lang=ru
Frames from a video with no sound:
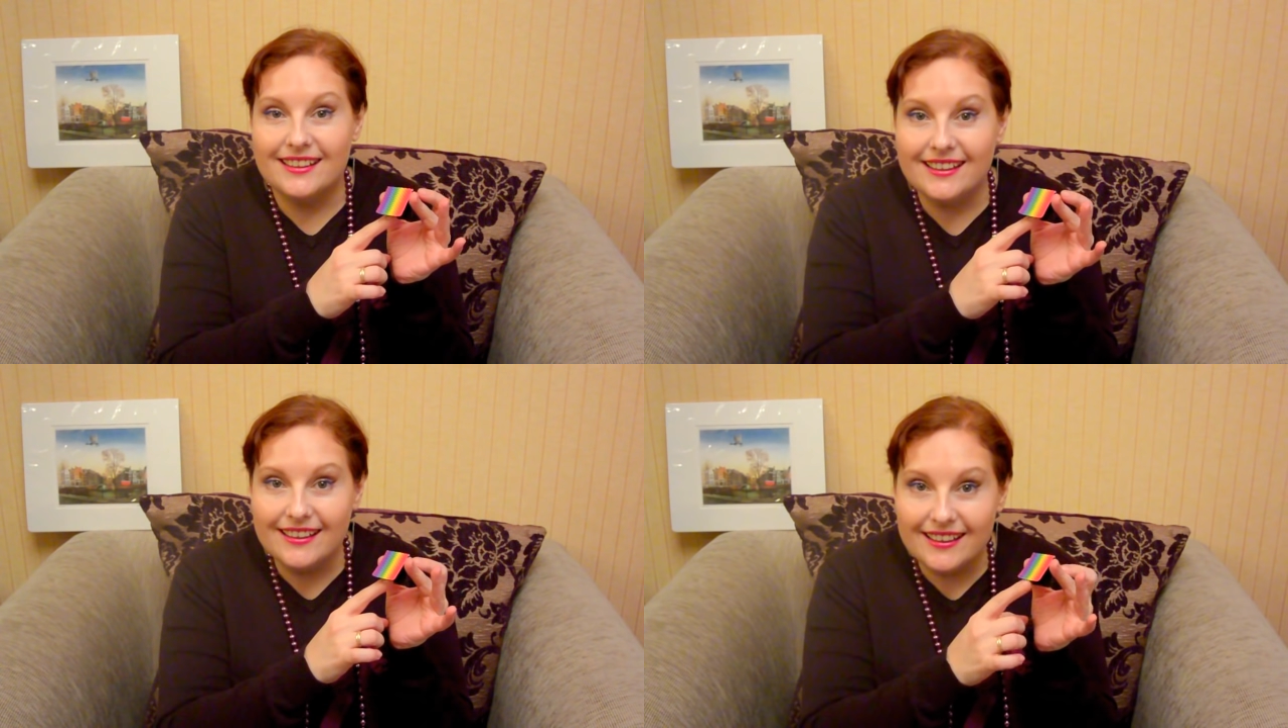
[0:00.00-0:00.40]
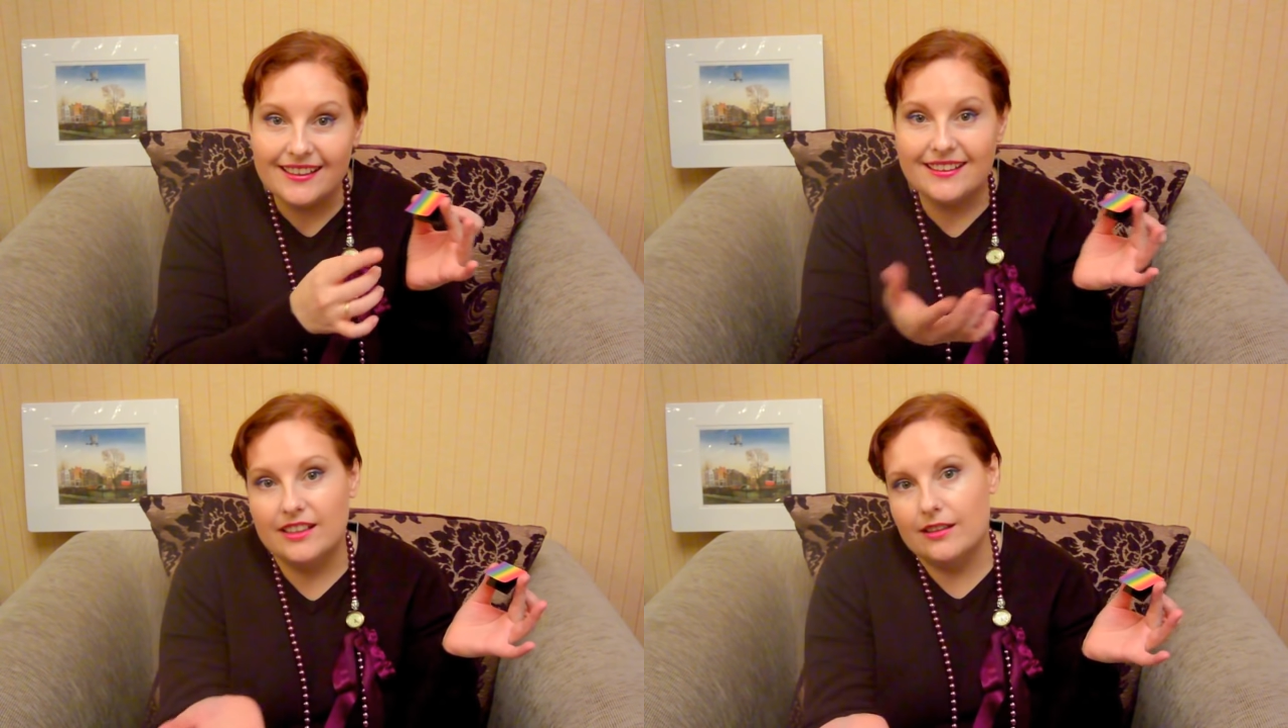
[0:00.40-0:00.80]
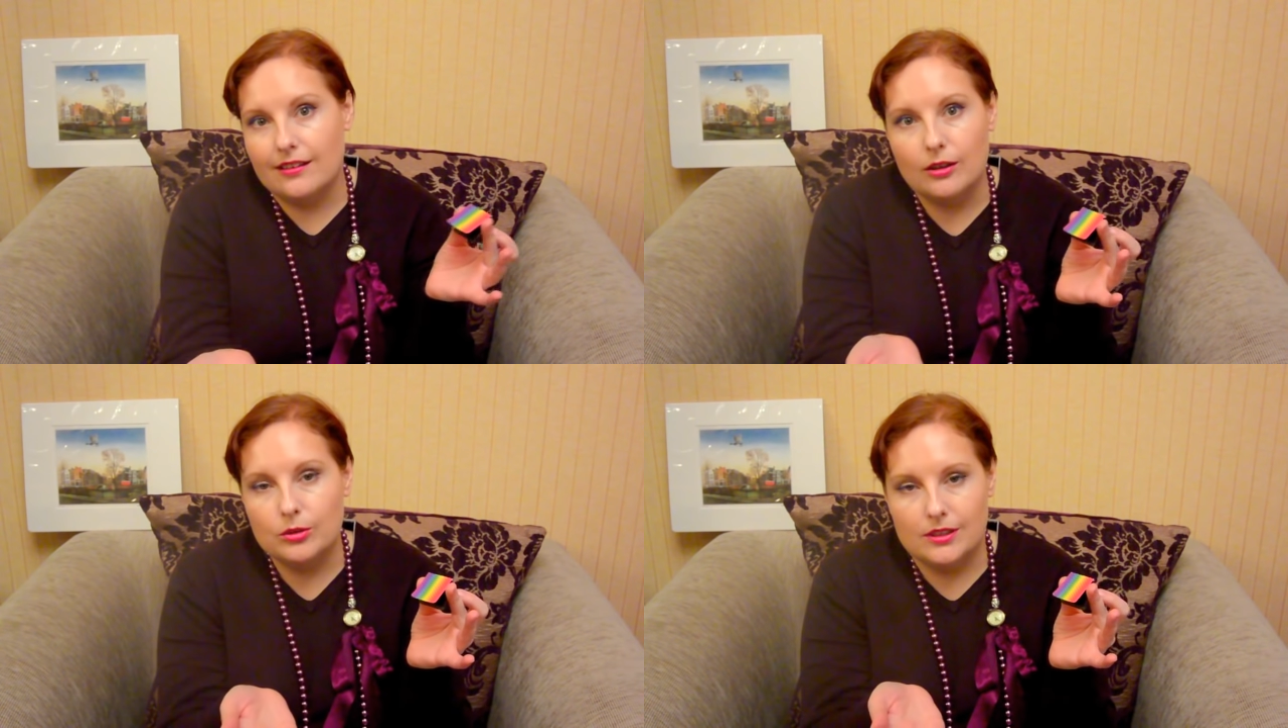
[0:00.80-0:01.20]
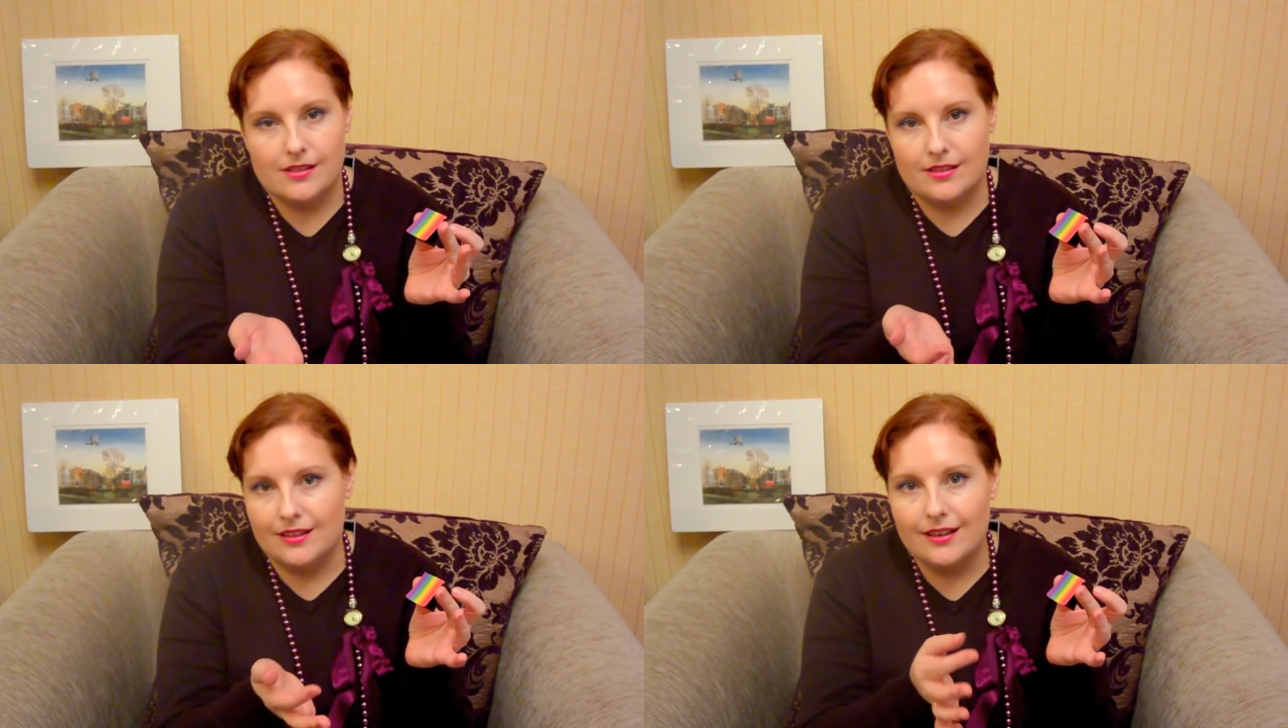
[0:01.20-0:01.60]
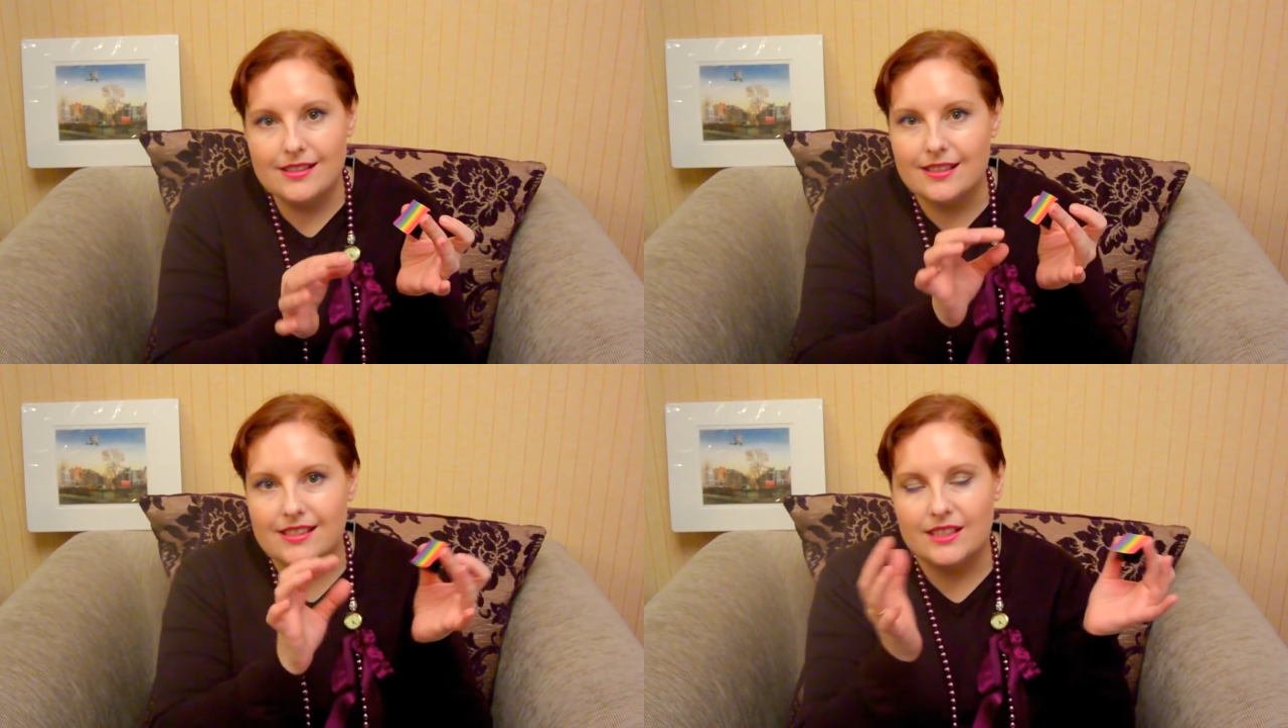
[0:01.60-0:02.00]
книги или какой-то
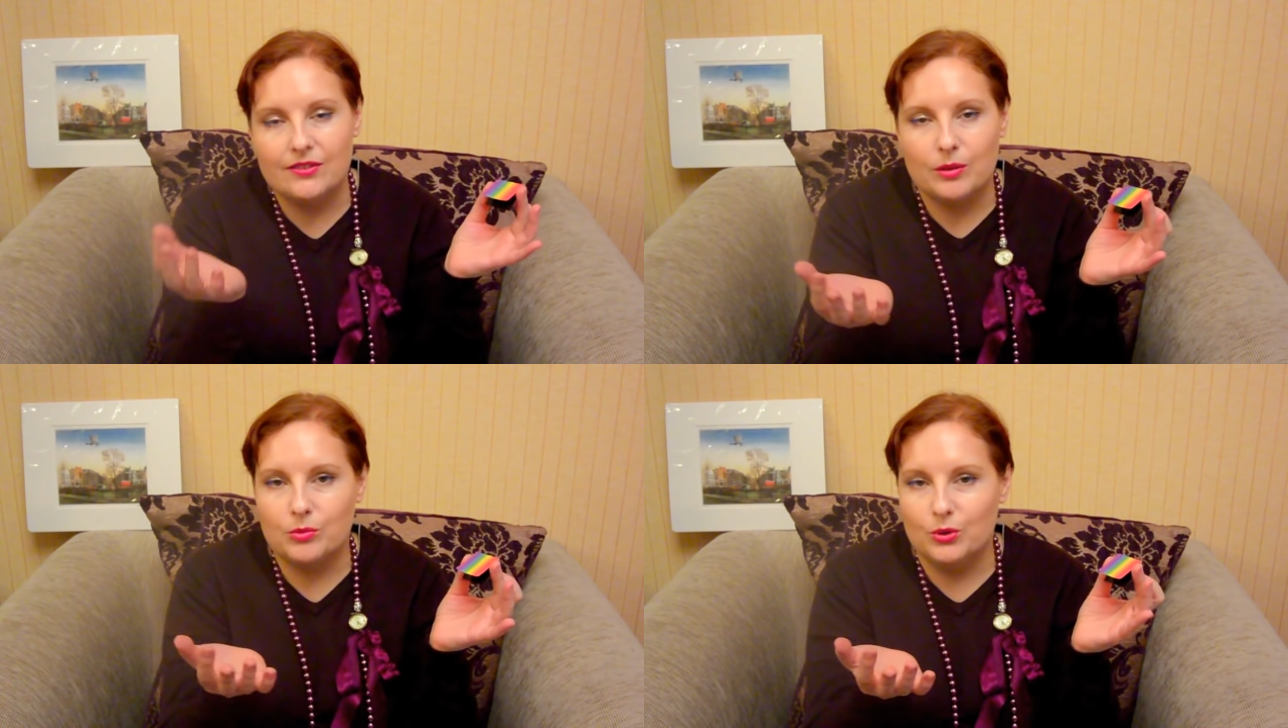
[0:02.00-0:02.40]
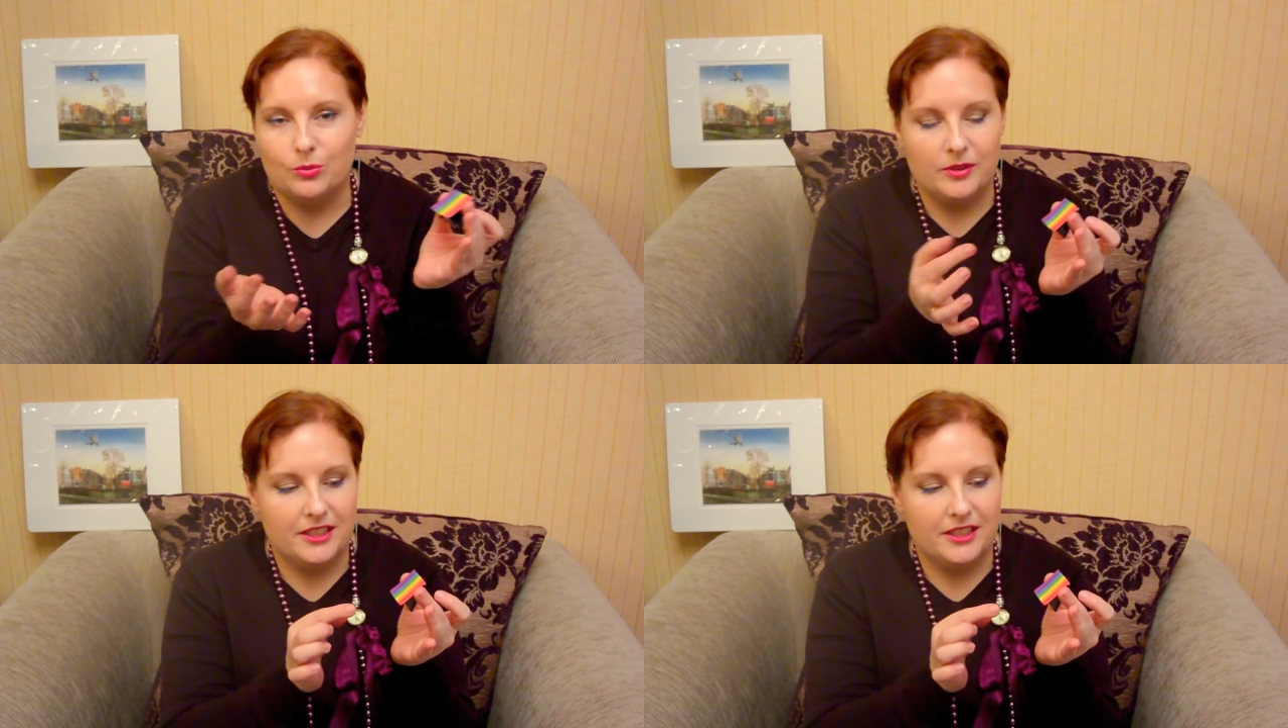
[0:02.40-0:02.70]
тетради, если вам удобно,